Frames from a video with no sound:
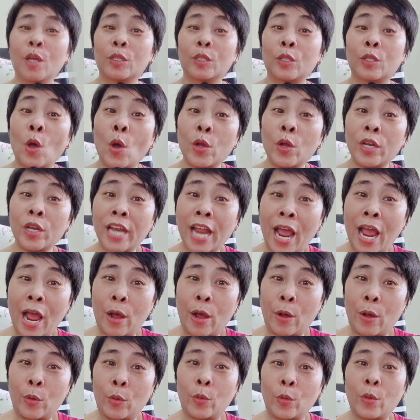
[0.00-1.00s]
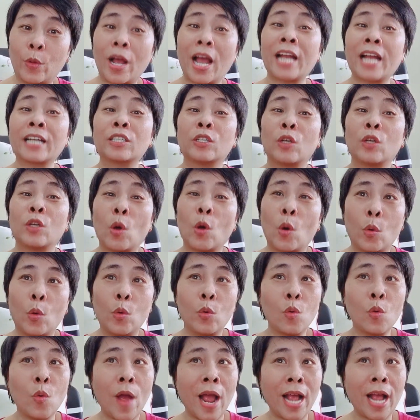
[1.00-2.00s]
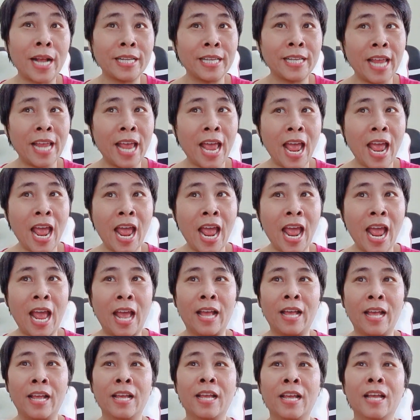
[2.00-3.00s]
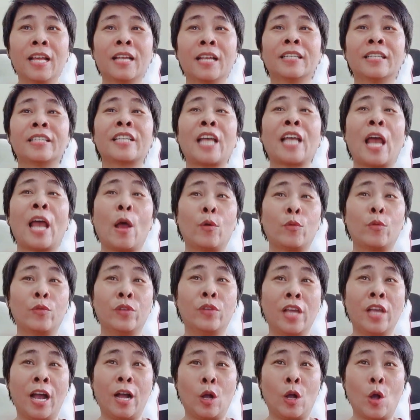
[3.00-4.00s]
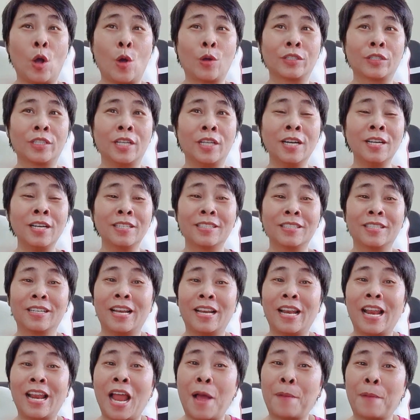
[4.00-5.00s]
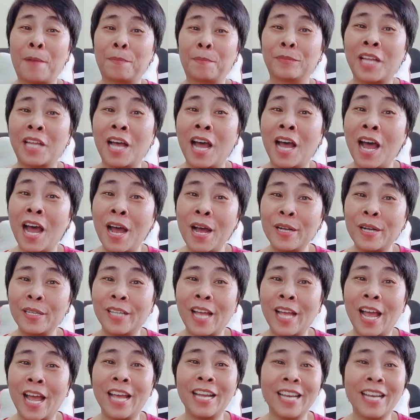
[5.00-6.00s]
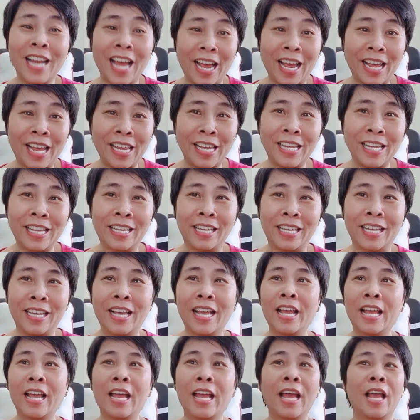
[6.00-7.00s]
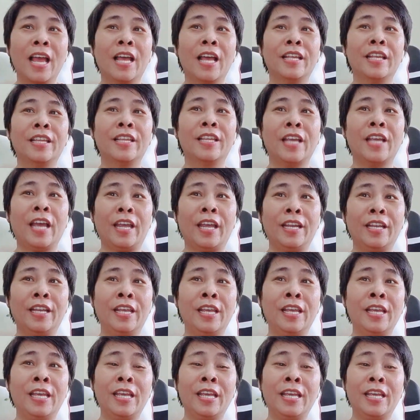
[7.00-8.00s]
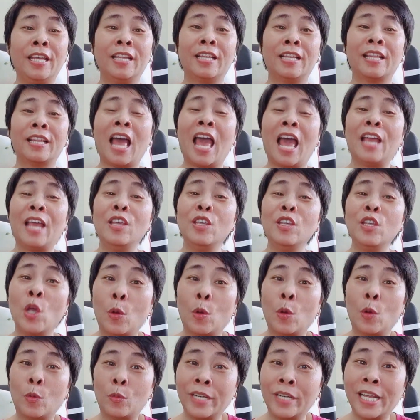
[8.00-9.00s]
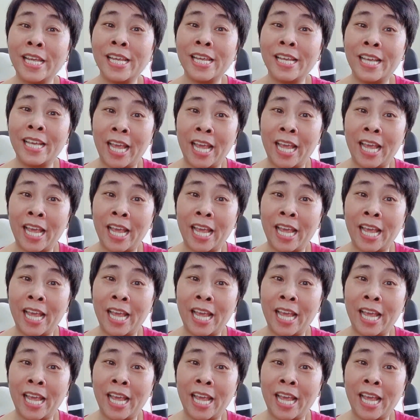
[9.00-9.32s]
thôi nào anh ngủ ngoan nha sao giờ còn thức làm thơ thế này dậy đi thể dục đi